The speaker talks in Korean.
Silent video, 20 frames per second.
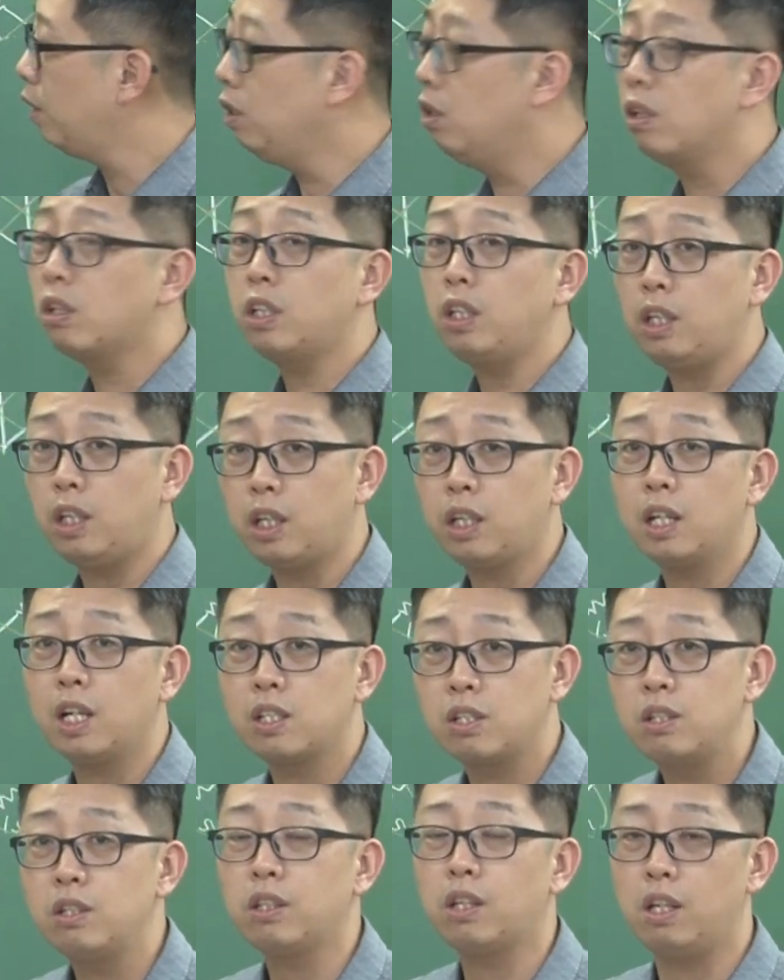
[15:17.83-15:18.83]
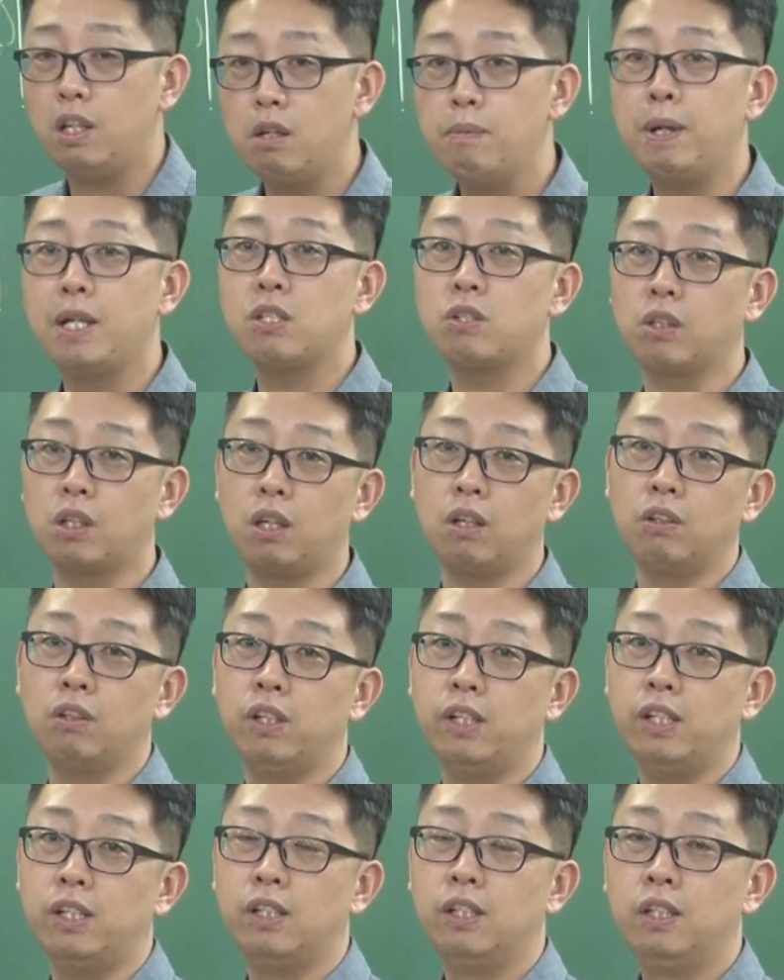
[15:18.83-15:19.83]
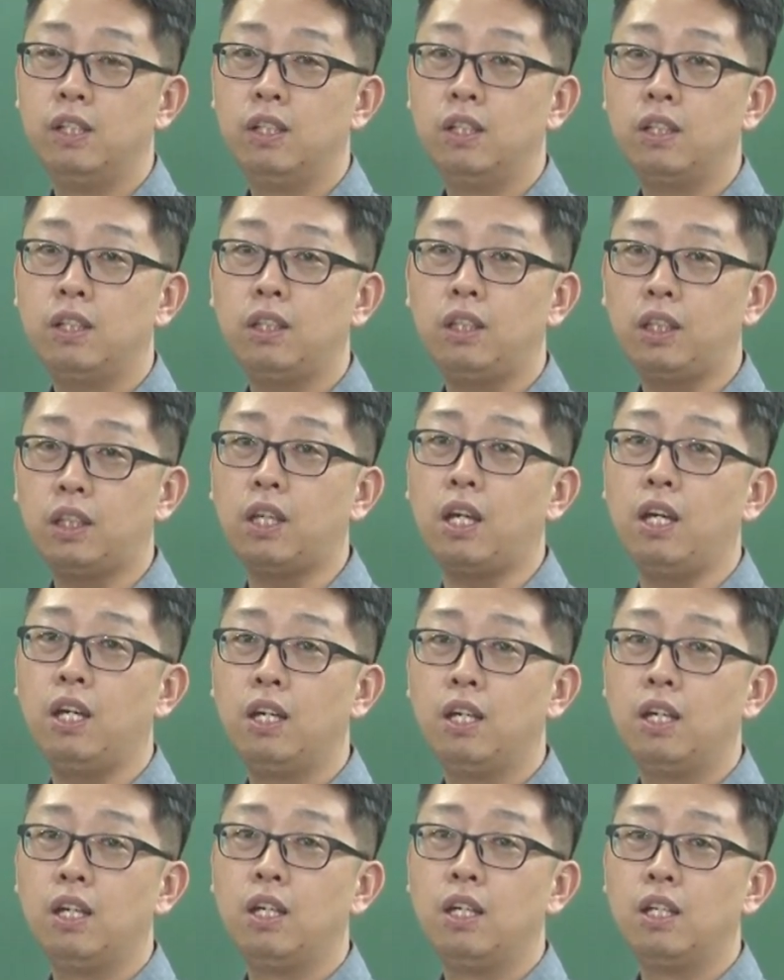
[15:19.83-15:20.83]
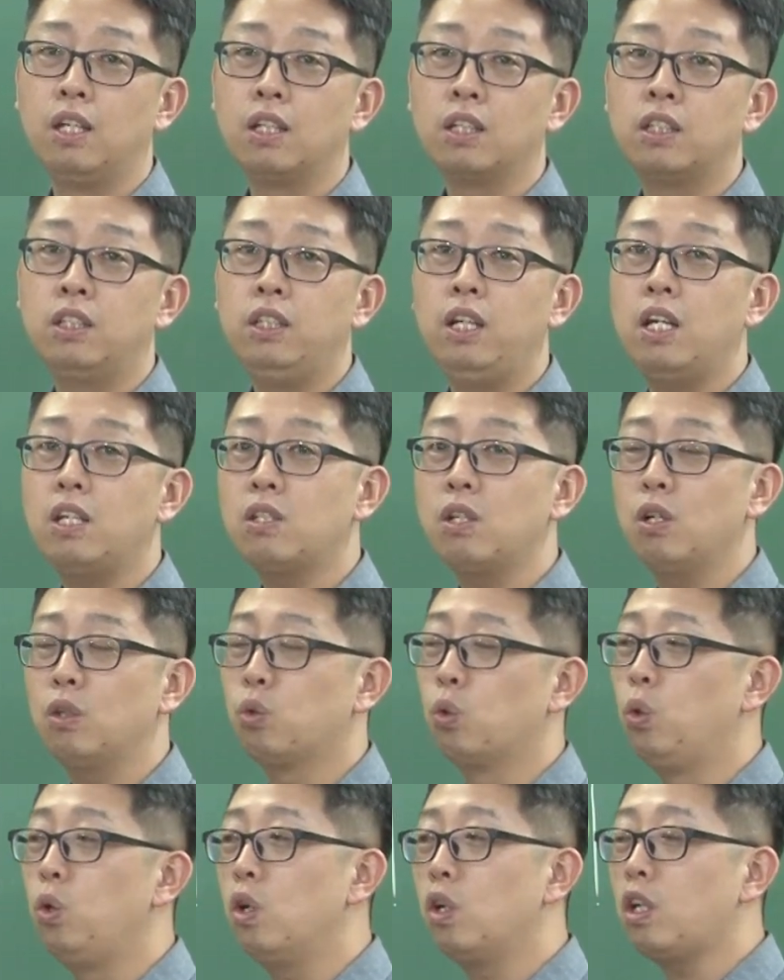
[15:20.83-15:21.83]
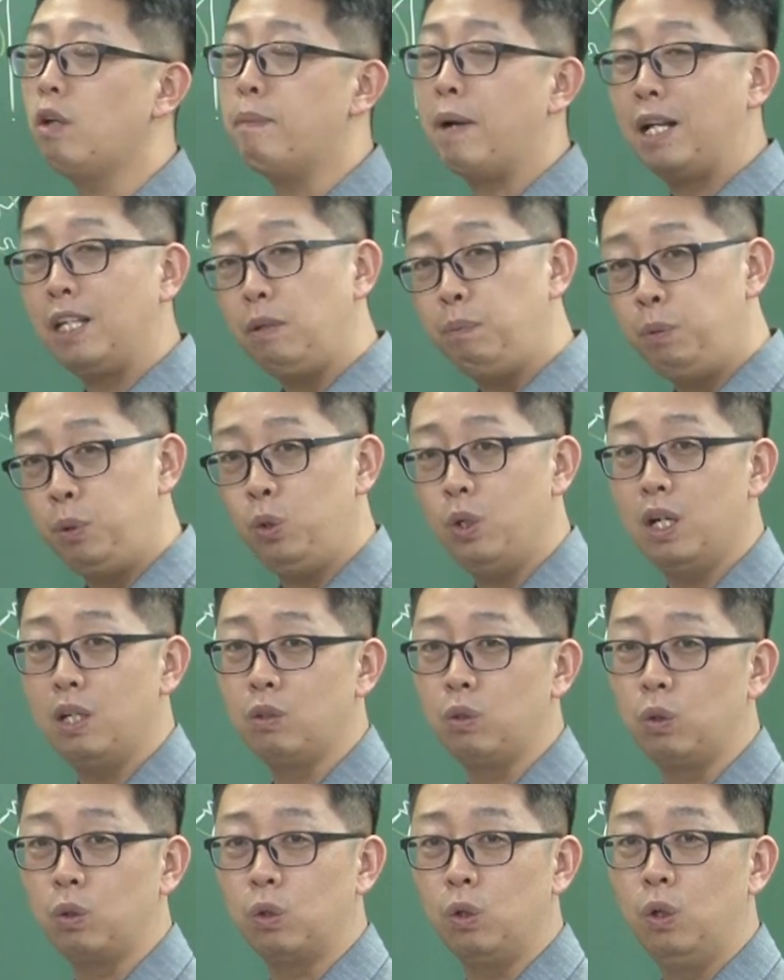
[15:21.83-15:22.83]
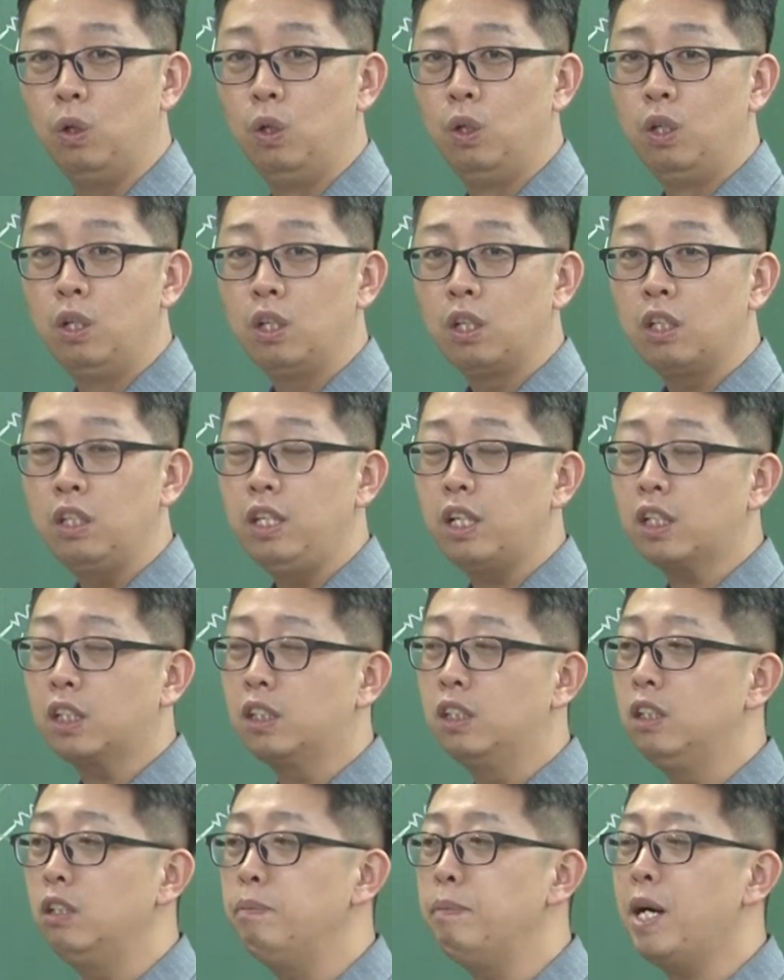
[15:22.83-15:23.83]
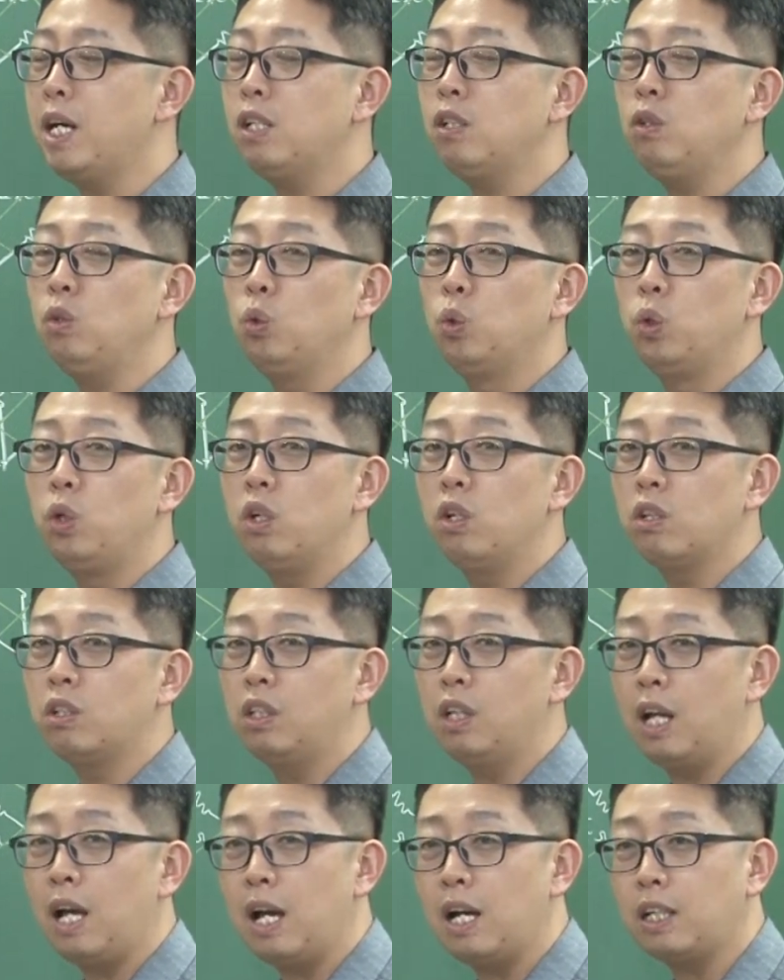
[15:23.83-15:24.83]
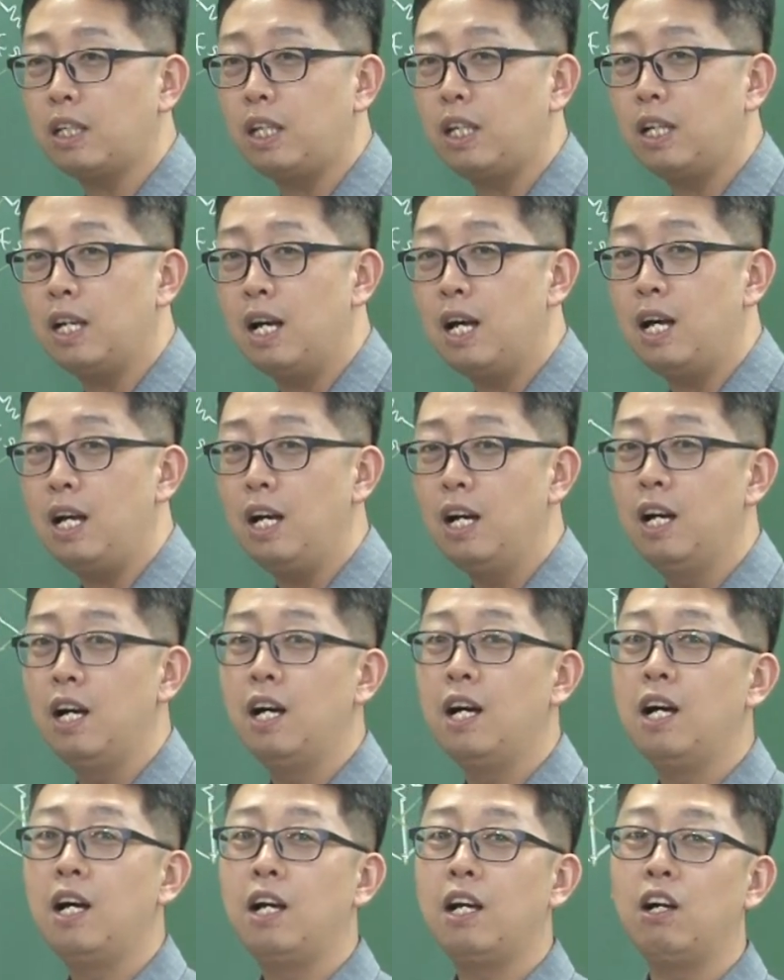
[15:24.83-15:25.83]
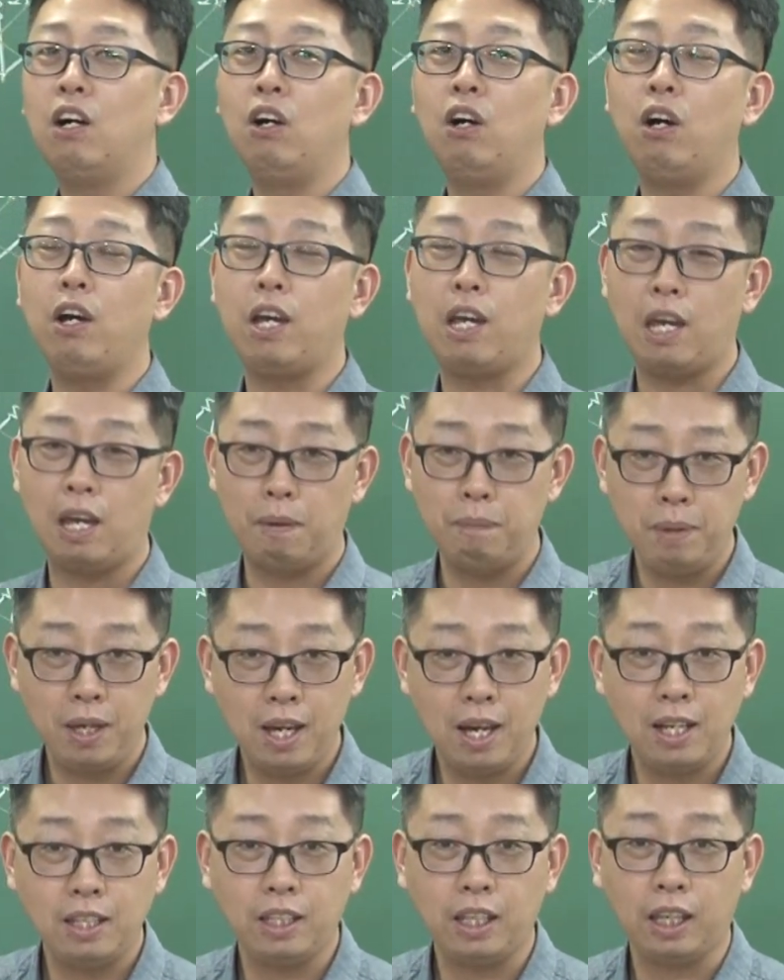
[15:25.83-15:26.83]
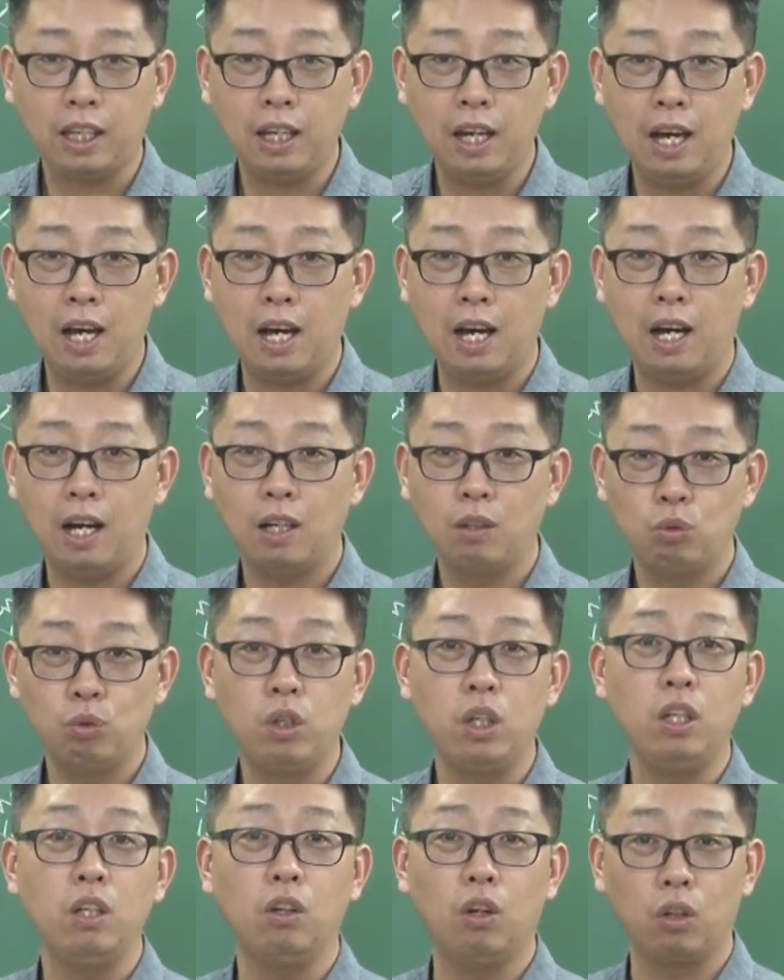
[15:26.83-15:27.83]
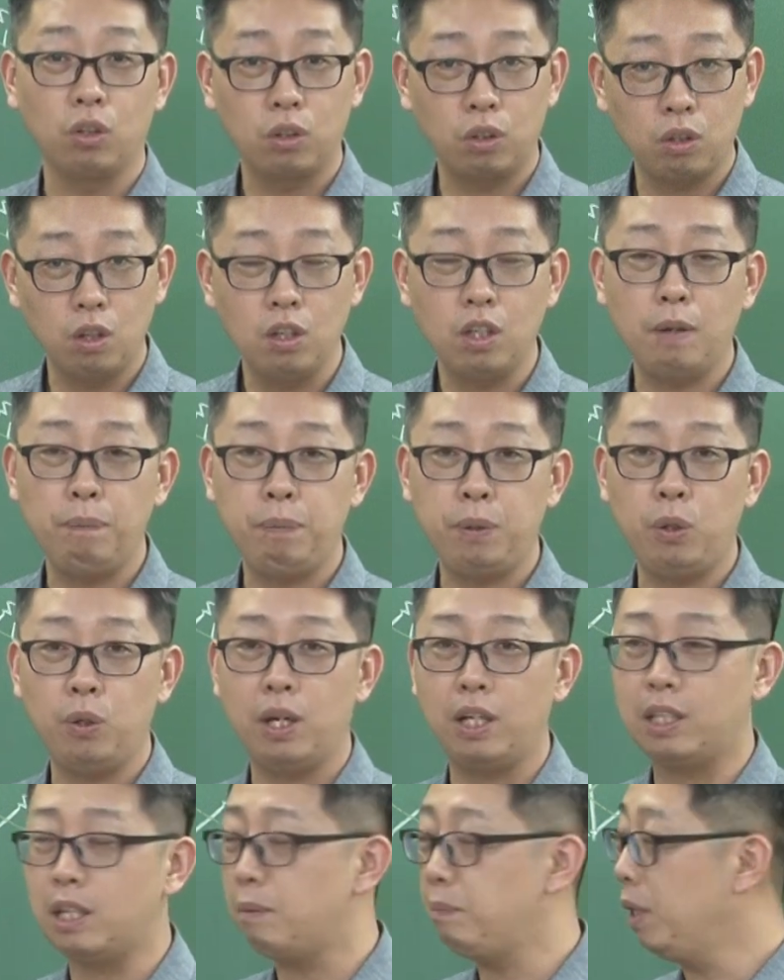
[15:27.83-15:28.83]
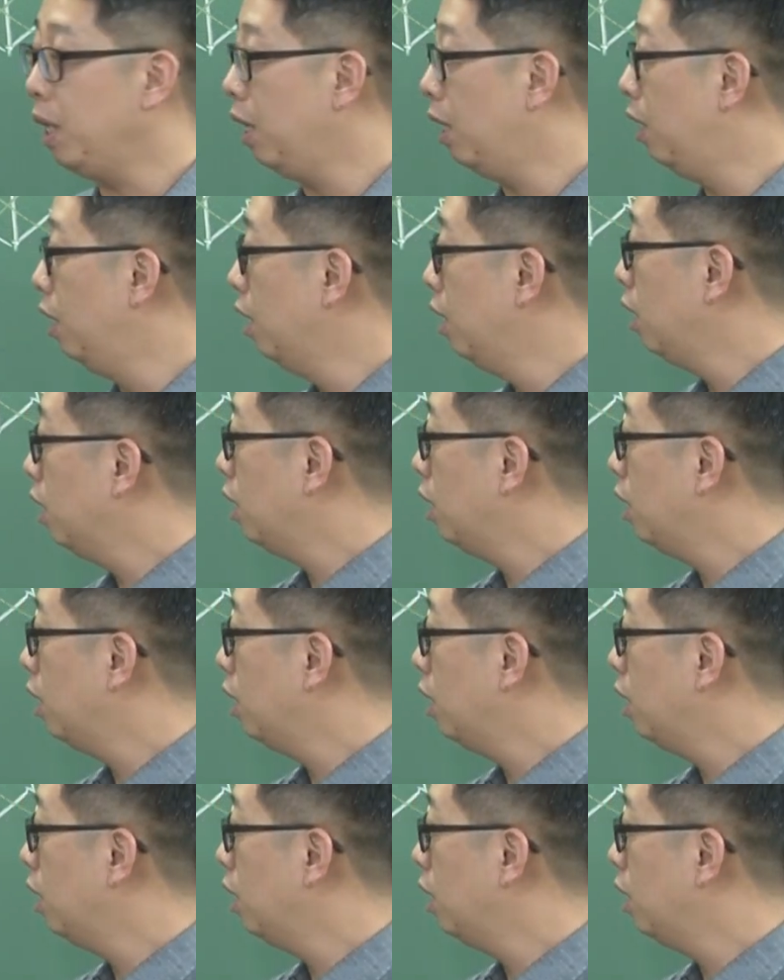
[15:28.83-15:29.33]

이렇게 얘기하시는 게 일반적인 거예요. 이게. 그래서 노력이 많이 필요한 거고. 근데 그 많은 노력을 하기가 애매하니까 우리는 어떤 게 필요하냐면